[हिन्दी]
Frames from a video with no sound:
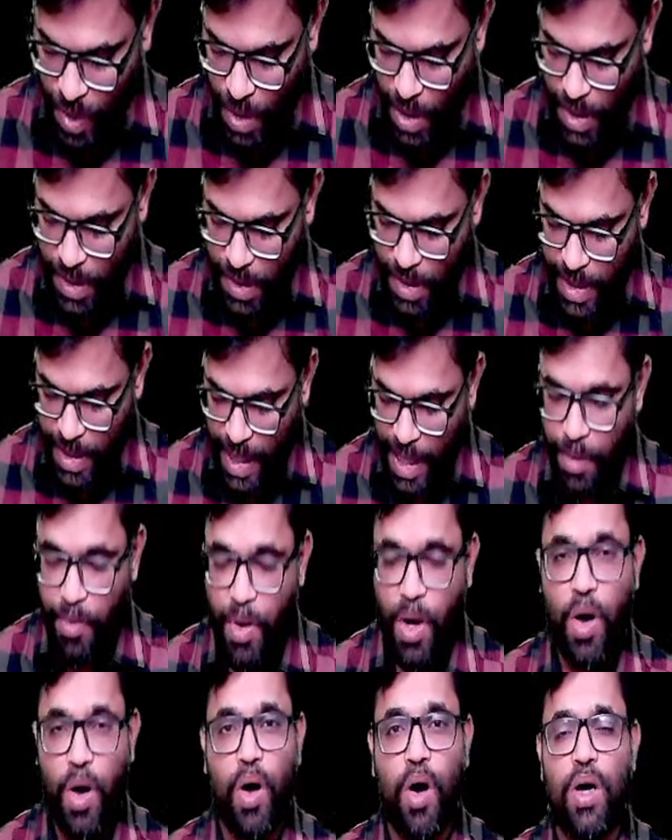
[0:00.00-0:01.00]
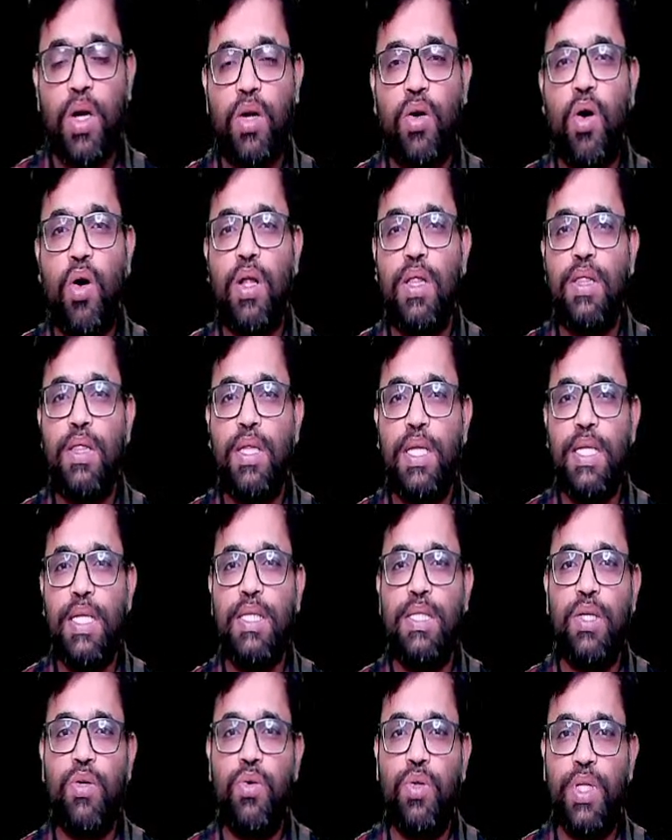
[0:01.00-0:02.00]
इसके अलावा और कौन तीन
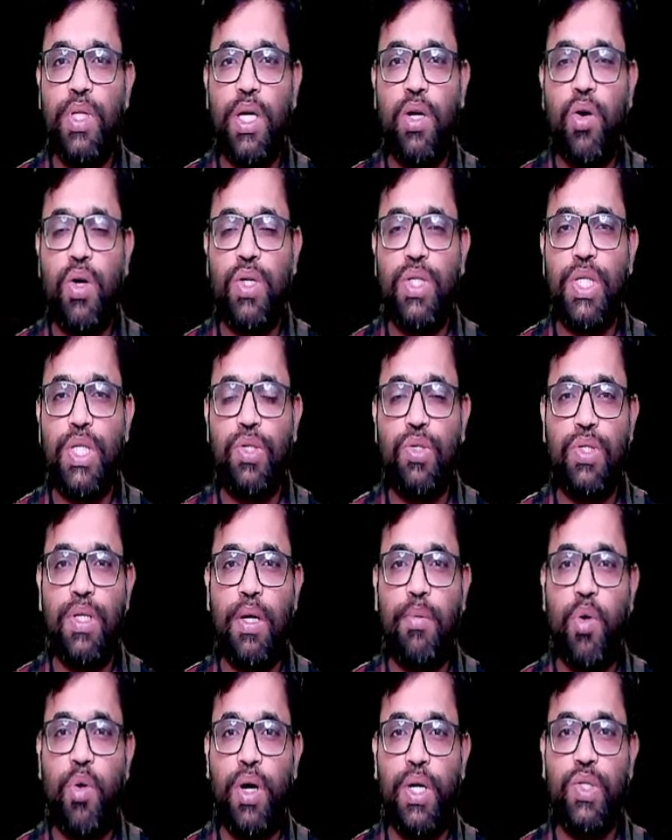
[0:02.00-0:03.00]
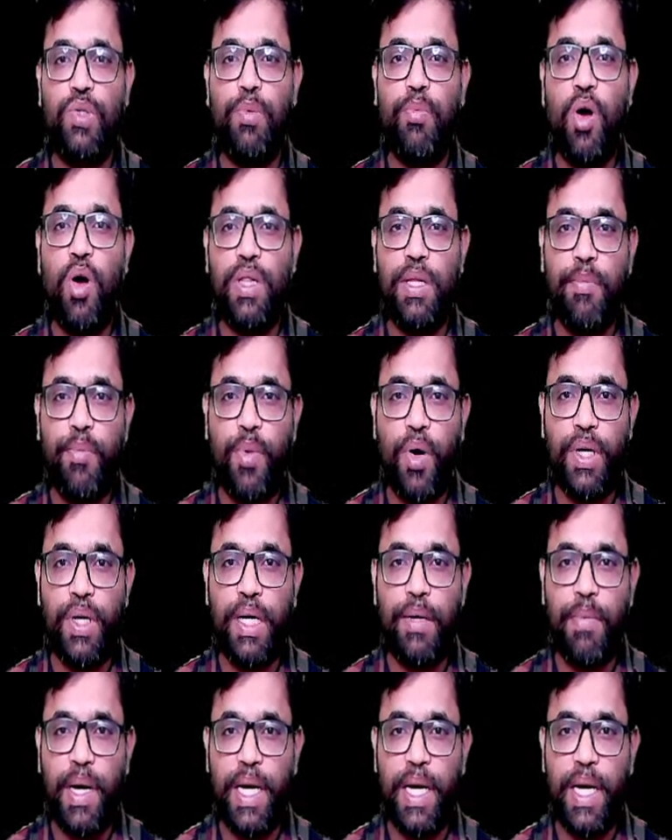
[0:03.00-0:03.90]
से होते हैं कॉन्स्टिट्यूशनल बॉडी जो बहुत इंपॉर्टेंट